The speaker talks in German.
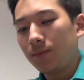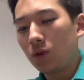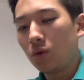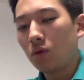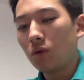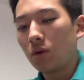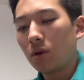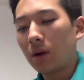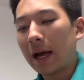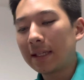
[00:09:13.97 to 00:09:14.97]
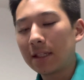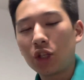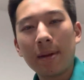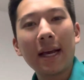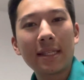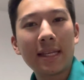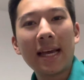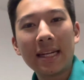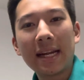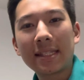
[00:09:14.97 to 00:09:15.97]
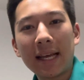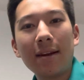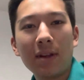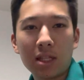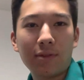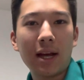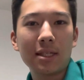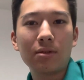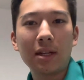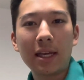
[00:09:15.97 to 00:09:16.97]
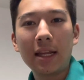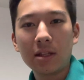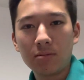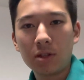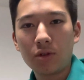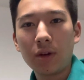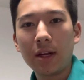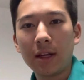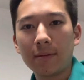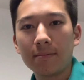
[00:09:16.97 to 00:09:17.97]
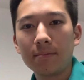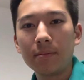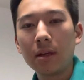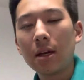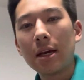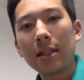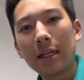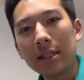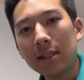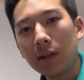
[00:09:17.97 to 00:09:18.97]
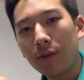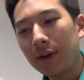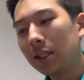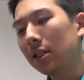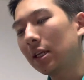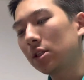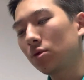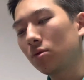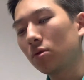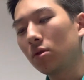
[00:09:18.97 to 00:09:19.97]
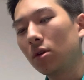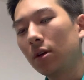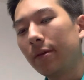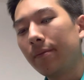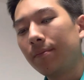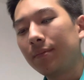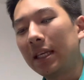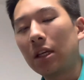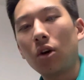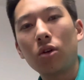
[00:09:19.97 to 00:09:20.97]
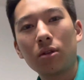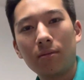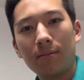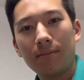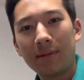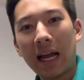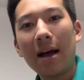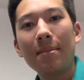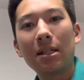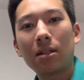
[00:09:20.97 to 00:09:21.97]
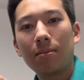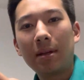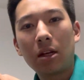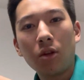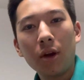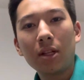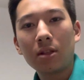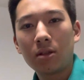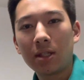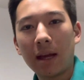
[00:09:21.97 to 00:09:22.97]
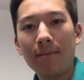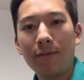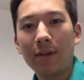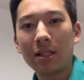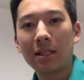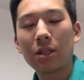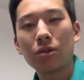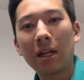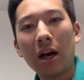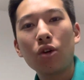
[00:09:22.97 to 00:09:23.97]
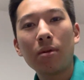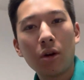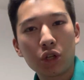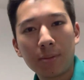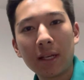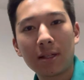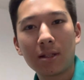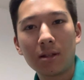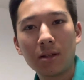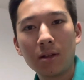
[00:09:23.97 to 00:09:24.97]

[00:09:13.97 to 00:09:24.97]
du hast eine schwere Zeit in der Seitwärtsphase und da geht es ins Trading, dann ist es auch wichtig, dass du dich auch damit mit Leuten zusammenfasst, dass du darüber auch sprichst.